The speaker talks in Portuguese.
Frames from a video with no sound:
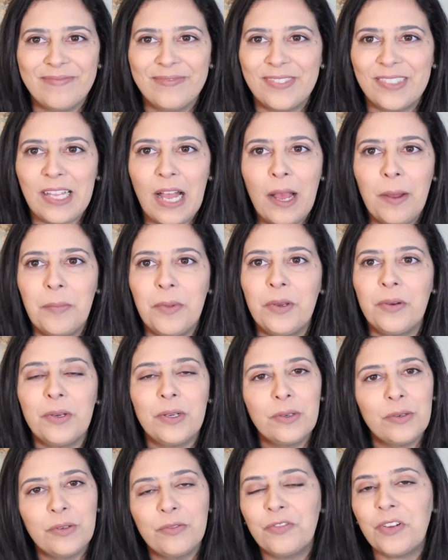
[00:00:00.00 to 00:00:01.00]
Sabe, eu,
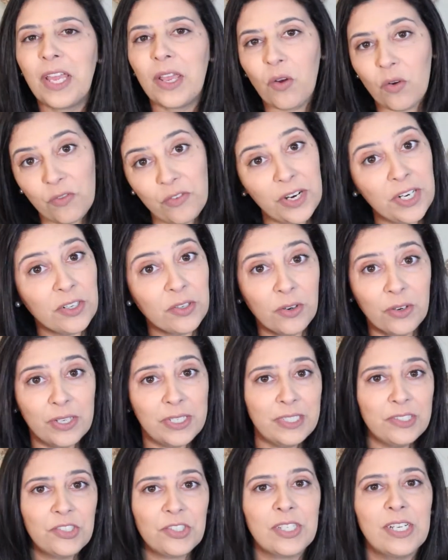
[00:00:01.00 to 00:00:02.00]
eu fiquei com
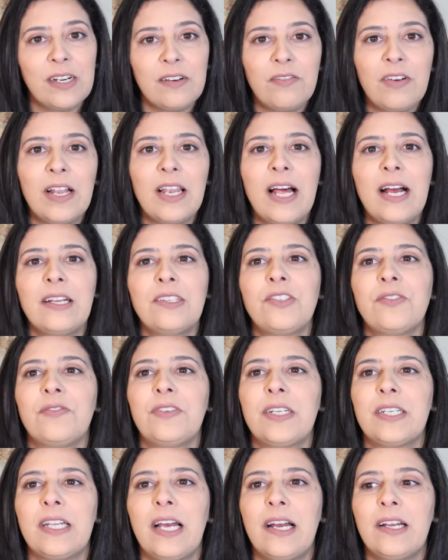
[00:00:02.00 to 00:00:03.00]
vergonha de gravar lá de
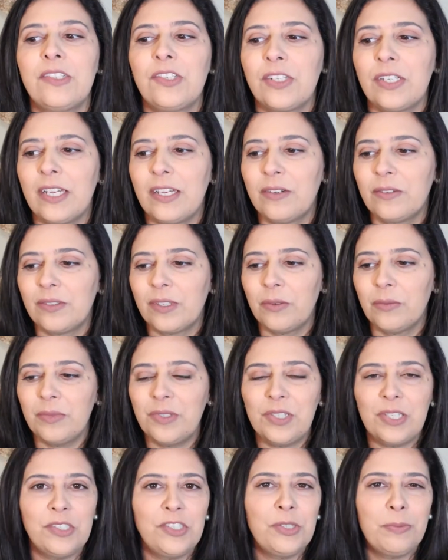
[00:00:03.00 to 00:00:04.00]
verdade, eu não
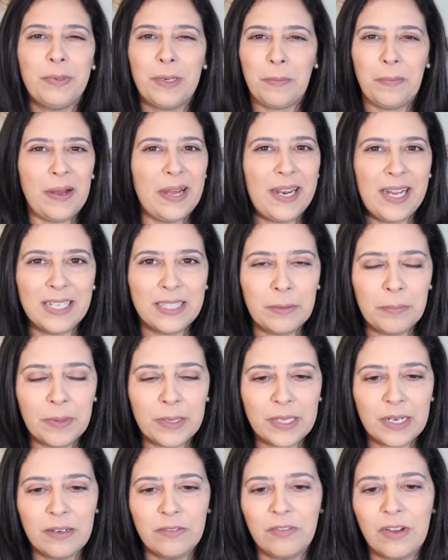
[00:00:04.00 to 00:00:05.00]
me senti preparada
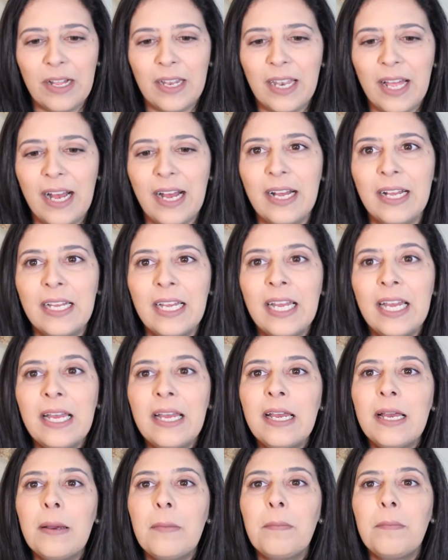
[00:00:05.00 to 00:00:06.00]
para gravar lá,
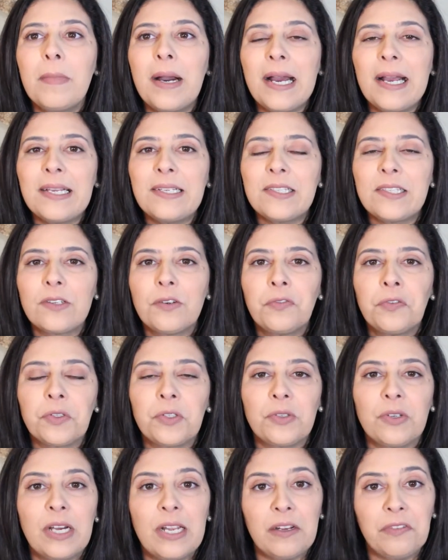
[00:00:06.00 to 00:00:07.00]
mas eu
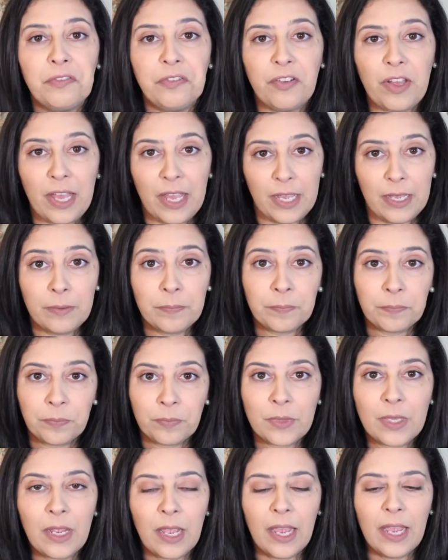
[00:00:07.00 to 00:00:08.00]
fotografei
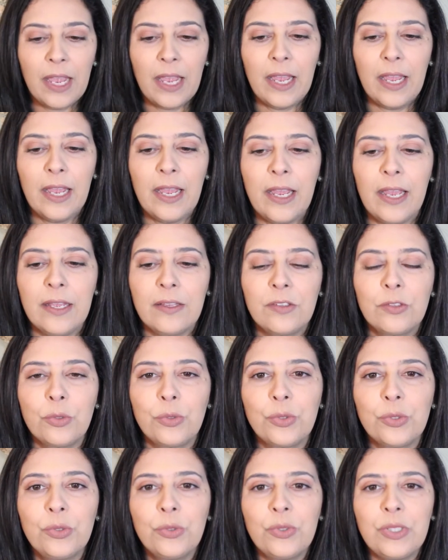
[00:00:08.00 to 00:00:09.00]
é,
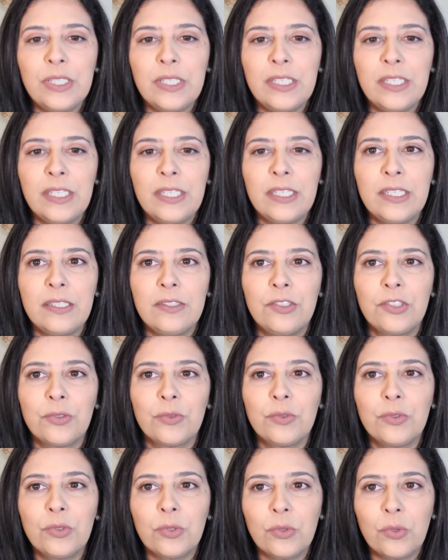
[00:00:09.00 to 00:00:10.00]
tudo e
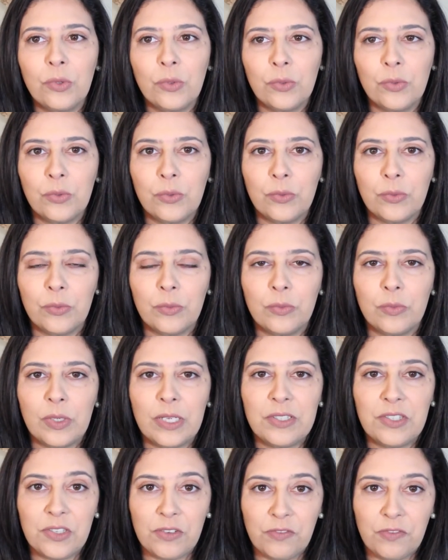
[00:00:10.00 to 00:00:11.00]
junto com
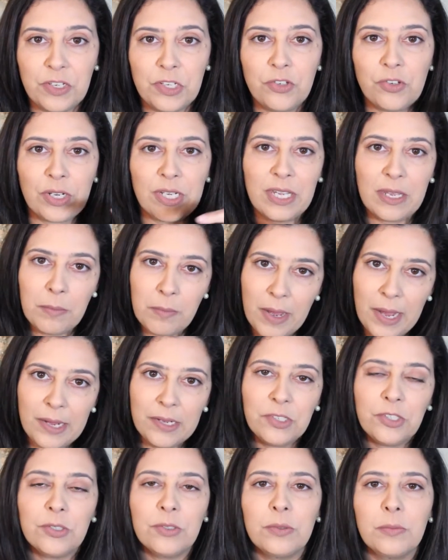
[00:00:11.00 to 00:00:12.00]
esse vídeo aqui
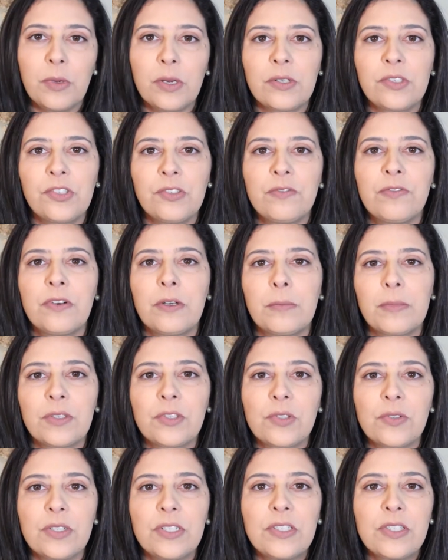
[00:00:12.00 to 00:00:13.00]
embaixo no box de
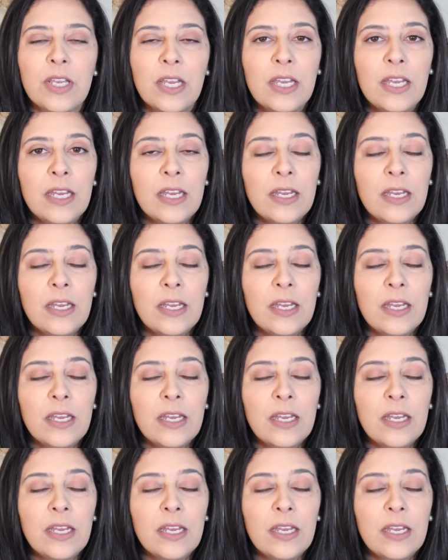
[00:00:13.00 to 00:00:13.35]
informações